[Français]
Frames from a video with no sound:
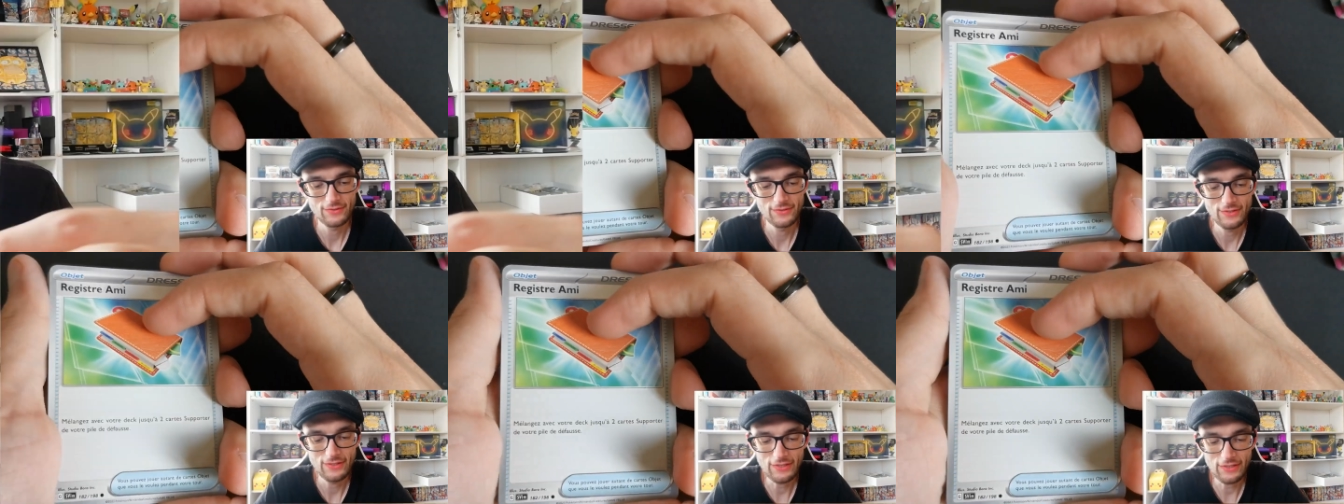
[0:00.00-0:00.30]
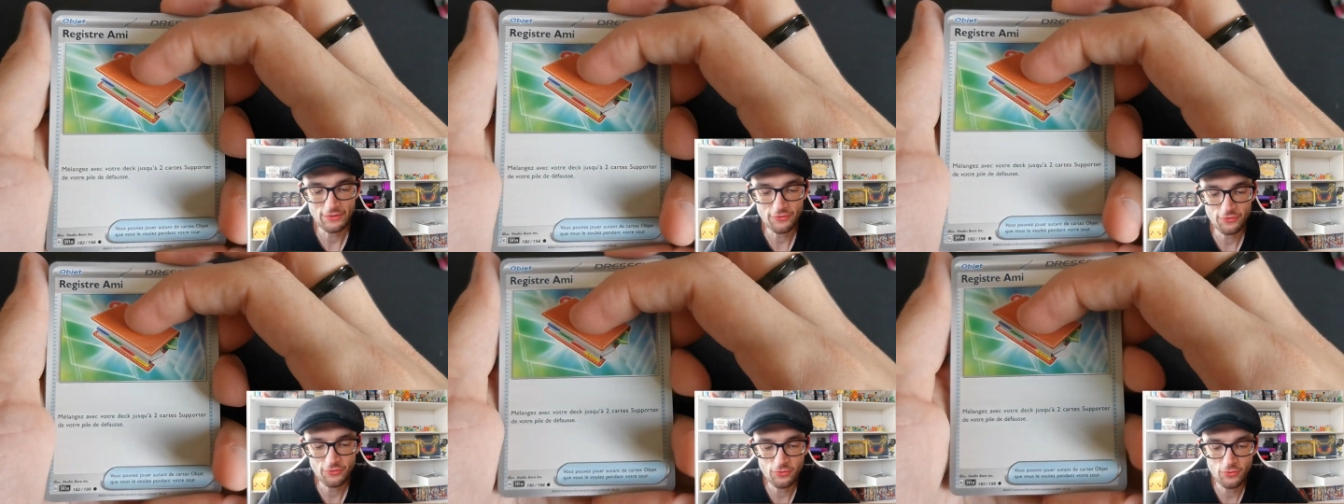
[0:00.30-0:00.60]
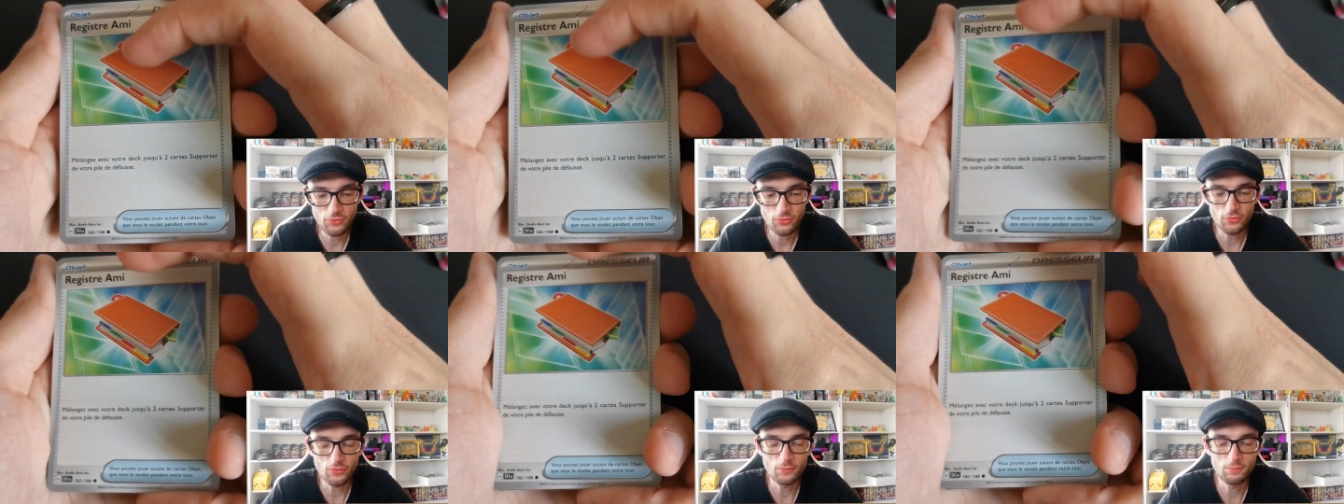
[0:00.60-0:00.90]
Let's
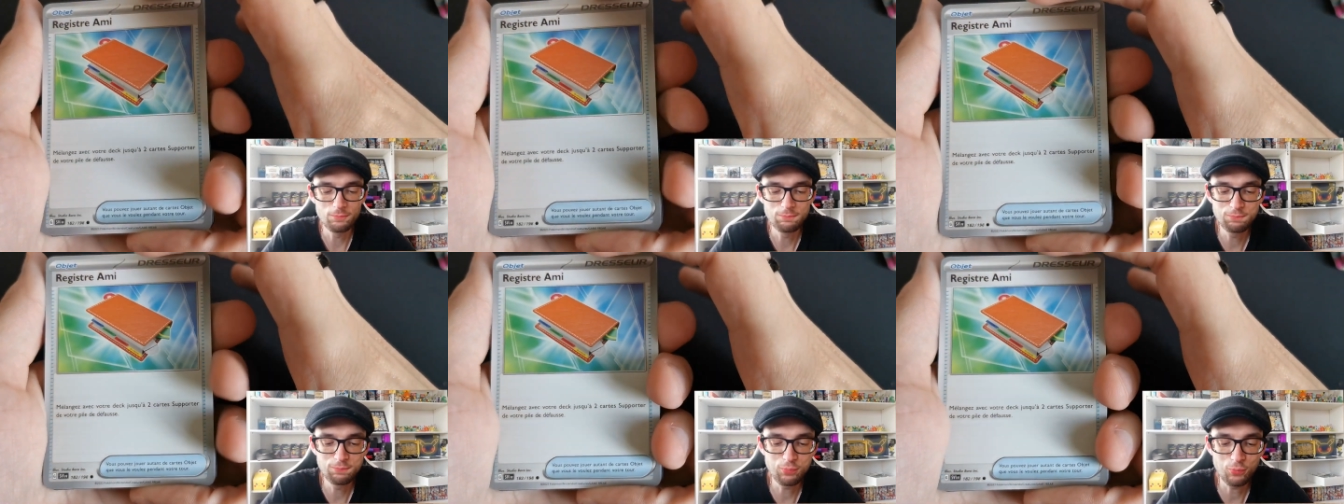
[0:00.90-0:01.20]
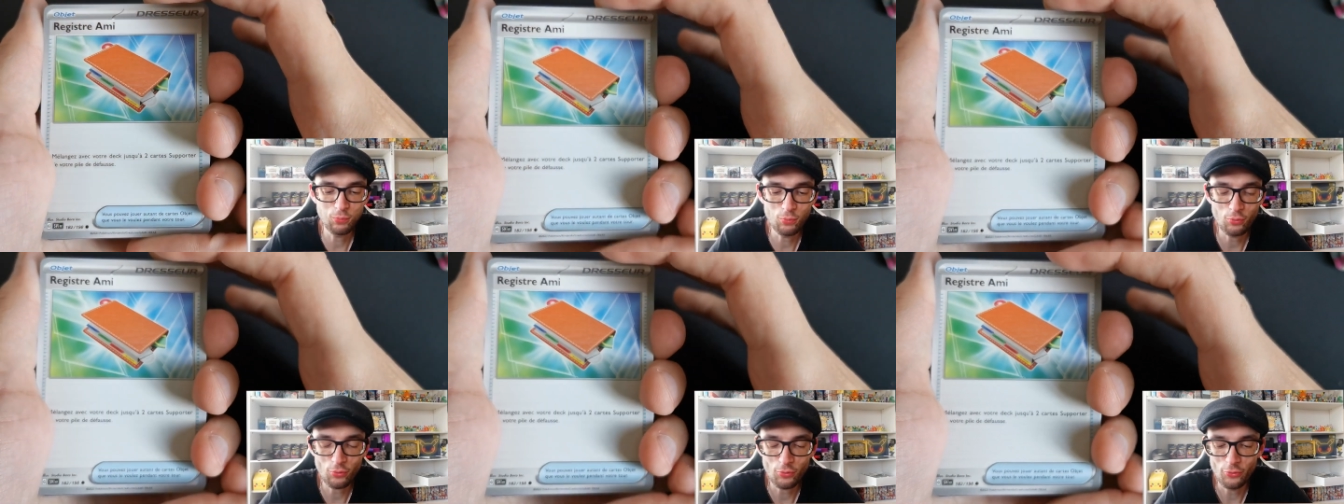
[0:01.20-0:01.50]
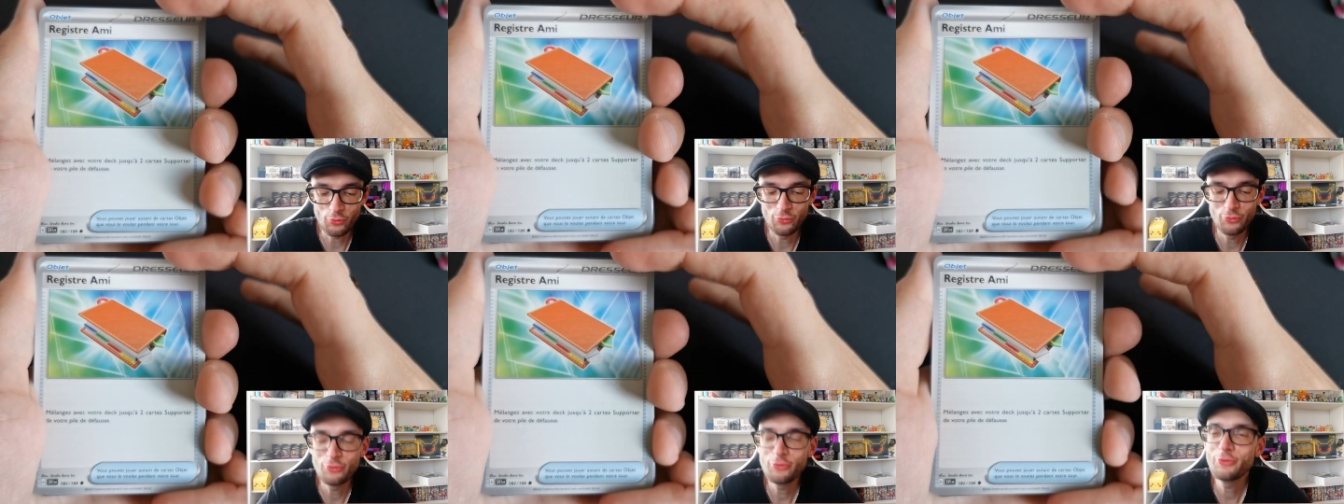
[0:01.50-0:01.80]
go pour
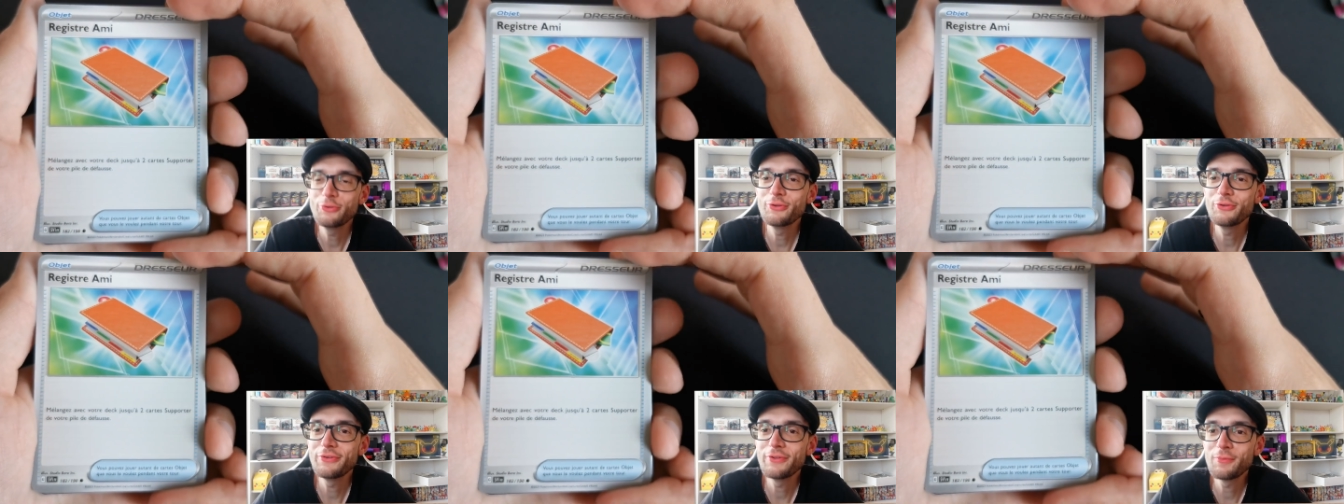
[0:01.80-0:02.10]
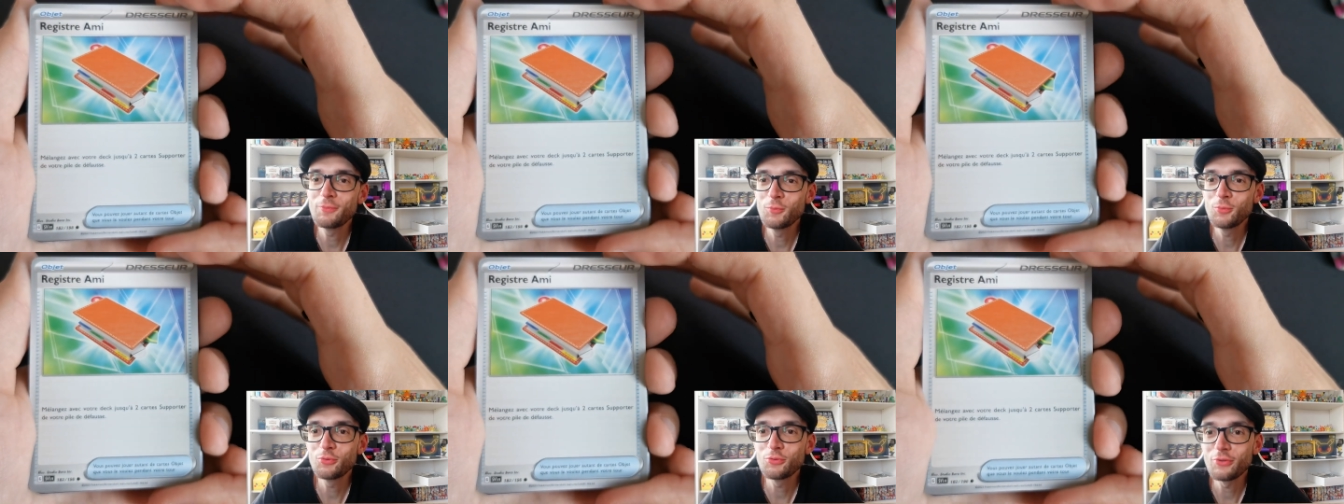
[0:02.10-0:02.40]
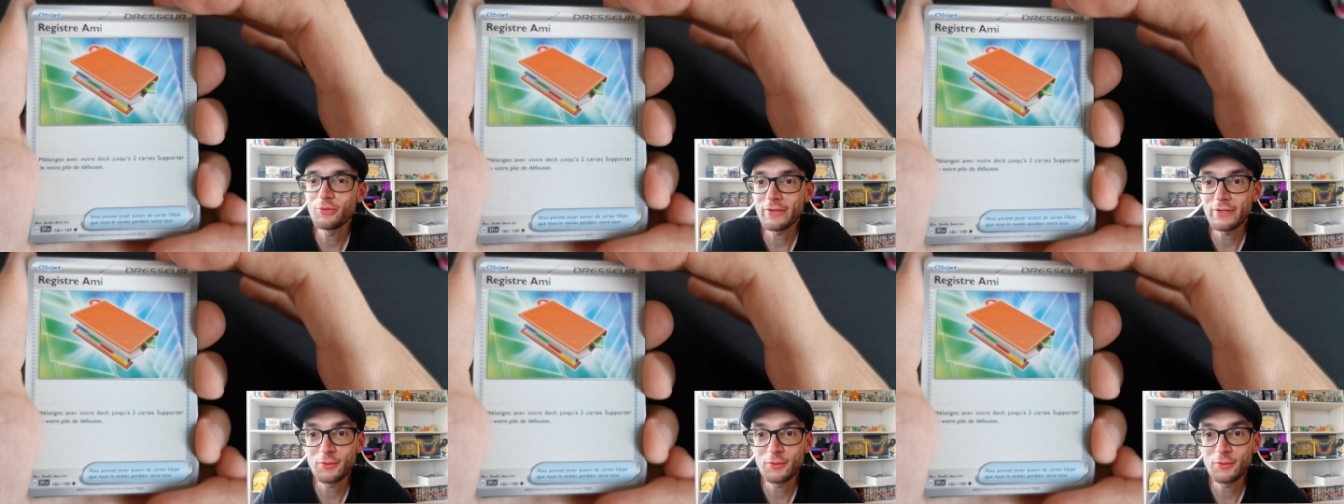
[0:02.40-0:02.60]
le deuxième booster.